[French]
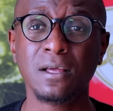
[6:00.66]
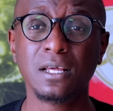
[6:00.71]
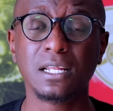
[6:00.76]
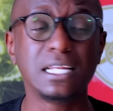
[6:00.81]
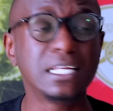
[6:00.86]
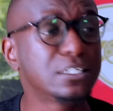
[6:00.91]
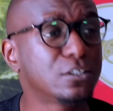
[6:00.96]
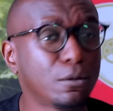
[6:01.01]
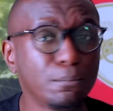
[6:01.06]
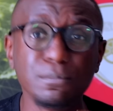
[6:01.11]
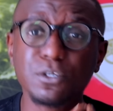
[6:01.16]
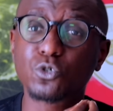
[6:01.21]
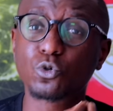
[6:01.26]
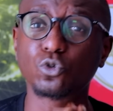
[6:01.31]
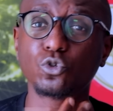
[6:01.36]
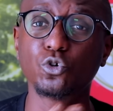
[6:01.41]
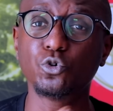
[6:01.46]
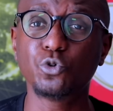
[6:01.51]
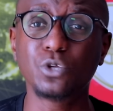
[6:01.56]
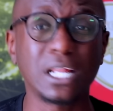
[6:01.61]
Les ambitions
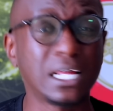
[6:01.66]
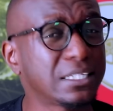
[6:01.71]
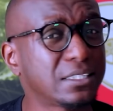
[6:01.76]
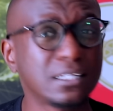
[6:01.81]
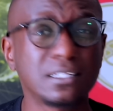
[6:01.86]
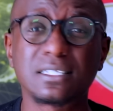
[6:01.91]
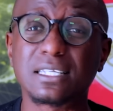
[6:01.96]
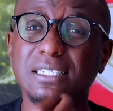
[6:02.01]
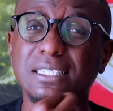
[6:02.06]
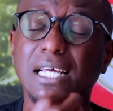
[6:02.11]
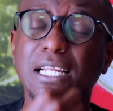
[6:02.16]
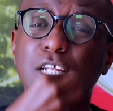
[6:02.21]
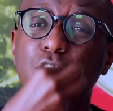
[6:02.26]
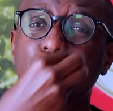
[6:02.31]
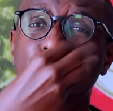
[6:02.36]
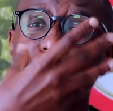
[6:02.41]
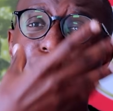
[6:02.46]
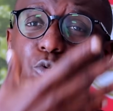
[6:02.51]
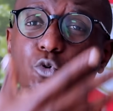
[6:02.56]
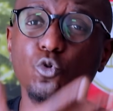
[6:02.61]
de United, c'est d'aller
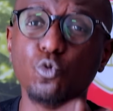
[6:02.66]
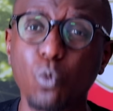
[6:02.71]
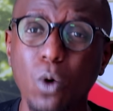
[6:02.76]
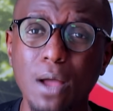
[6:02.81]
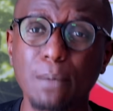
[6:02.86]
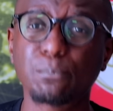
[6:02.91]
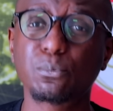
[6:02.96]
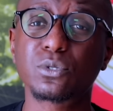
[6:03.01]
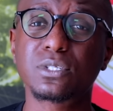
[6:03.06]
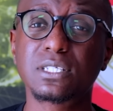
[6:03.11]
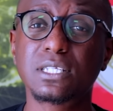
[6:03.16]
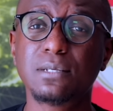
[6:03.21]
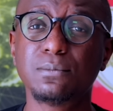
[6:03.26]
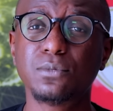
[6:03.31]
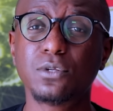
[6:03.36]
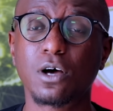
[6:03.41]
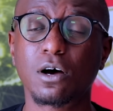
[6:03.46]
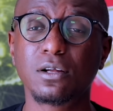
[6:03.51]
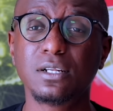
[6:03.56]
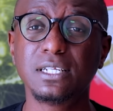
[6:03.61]
le plus loin
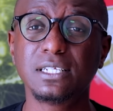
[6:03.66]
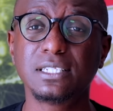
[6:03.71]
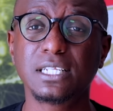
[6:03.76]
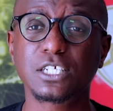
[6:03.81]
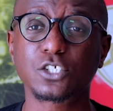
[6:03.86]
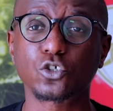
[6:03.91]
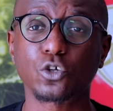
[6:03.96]
possible en Ligue des